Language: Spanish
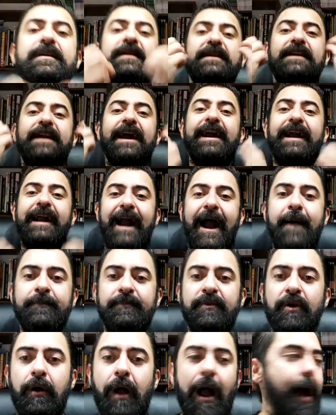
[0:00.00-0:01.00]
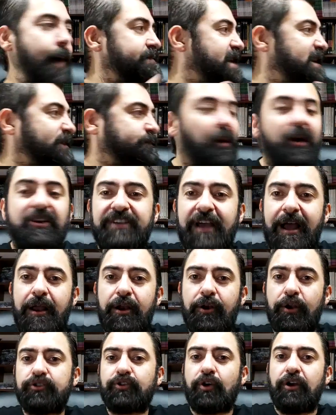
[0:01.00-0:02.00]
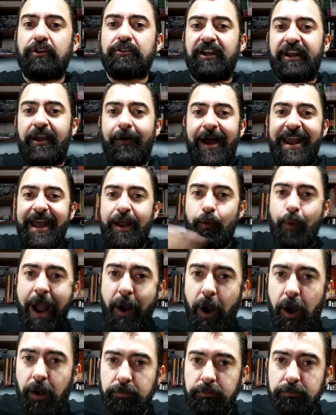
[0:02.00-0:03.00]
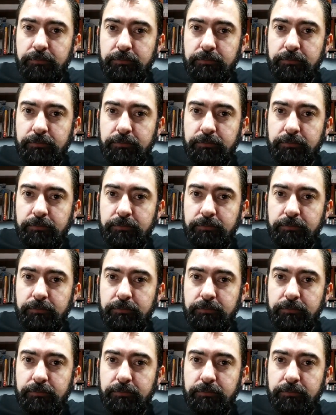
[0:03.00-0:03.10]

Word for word: Y en cambio, a mi esposa los cortos le valen huevo.